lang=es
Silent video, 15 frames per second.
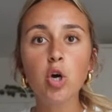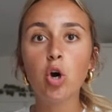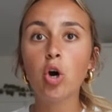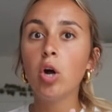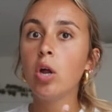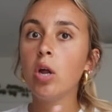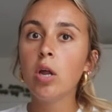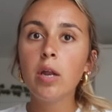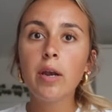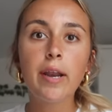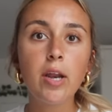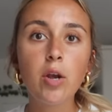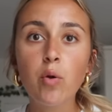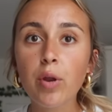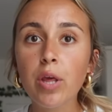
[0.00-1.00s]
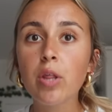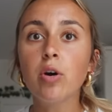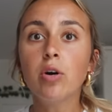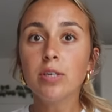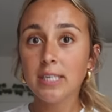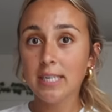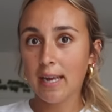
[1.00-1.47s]
o Reino
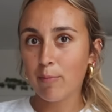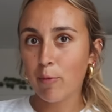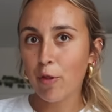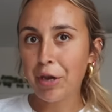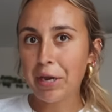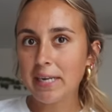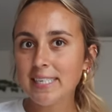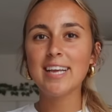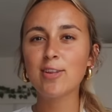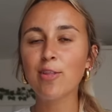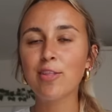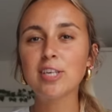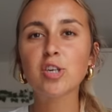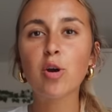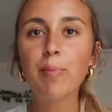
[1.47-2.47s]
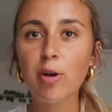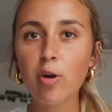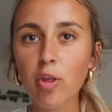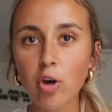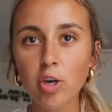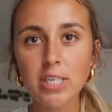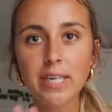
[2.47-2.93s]
Unido sí que podrías. Entonces con mi
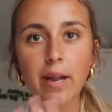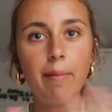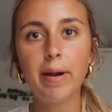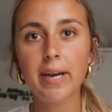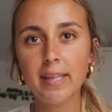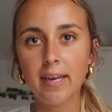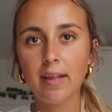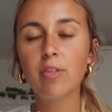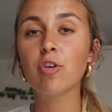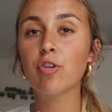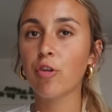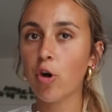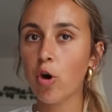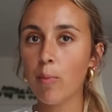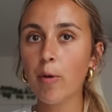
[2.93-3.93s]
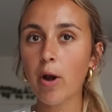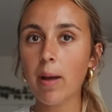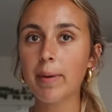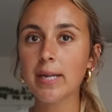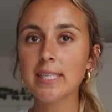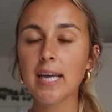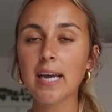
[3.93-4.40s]
código Sara Martínez, que os lo dejo por la
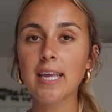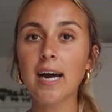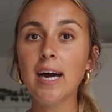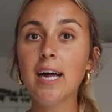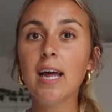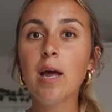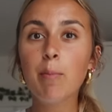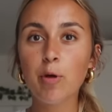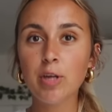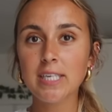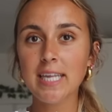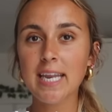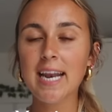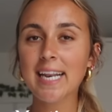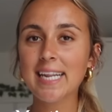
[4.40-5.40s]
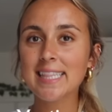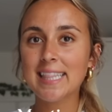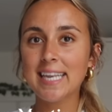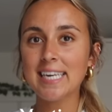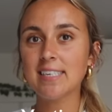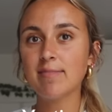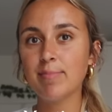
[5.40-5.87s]
pantalla, podéis tener
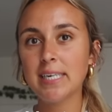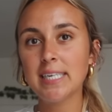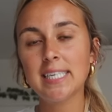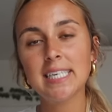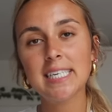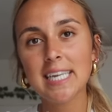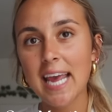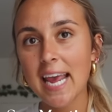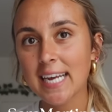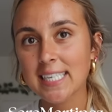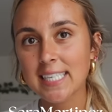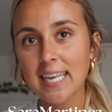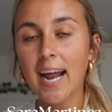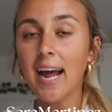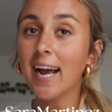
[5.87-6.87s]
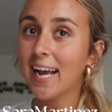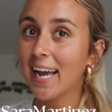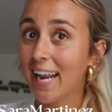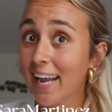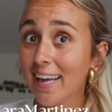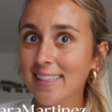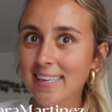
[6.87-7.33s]
tres meses extra
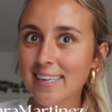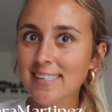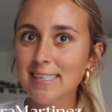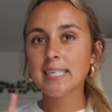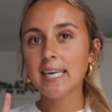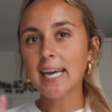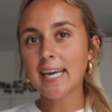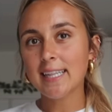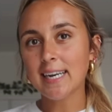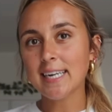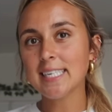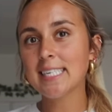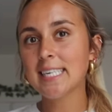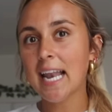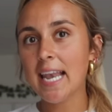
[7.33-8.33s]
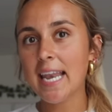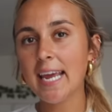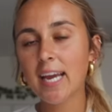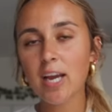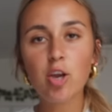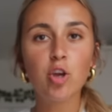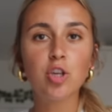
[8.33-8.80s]
gratis si entráis desde el
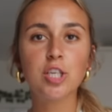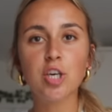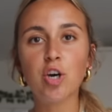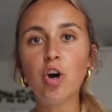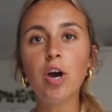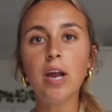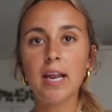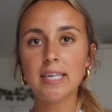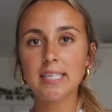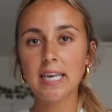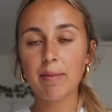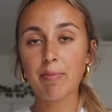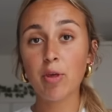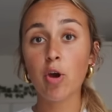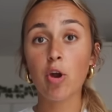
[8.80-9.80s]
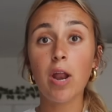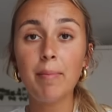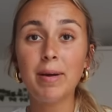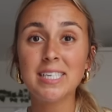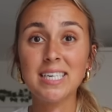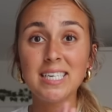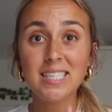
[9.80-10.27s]
link que os dejo en la descripción.
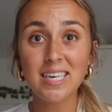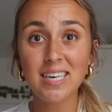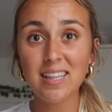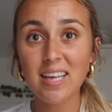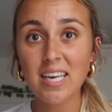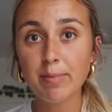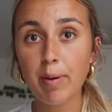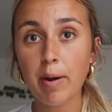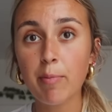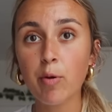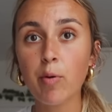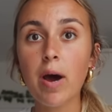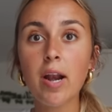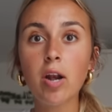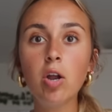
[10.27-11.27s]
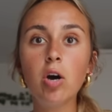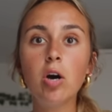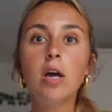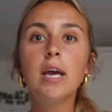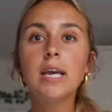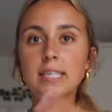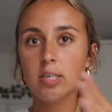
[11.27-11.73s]
Además tienes 30 días para probarlo
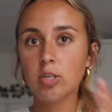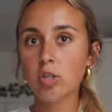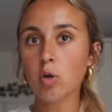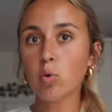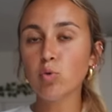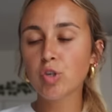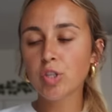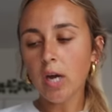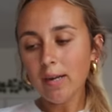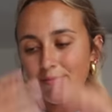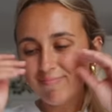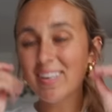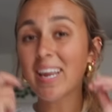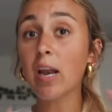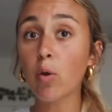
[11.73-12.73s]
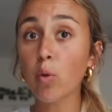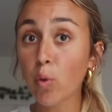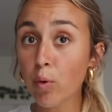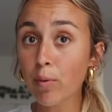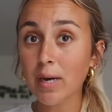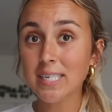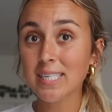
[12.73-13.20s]
y si no te gusta, que lo
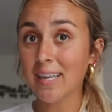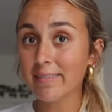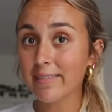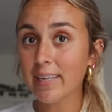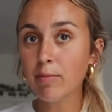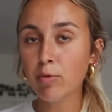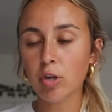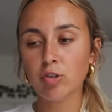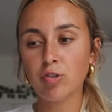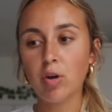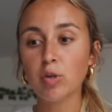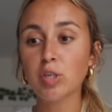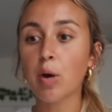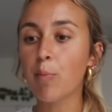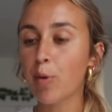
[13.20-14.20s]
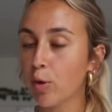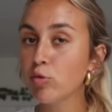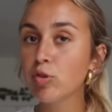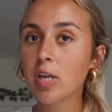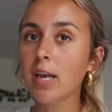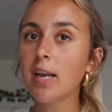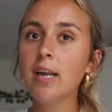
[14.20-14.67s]
dudo bastante porque es una cosa muy
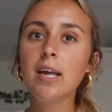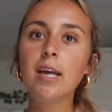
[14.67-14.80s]
útil,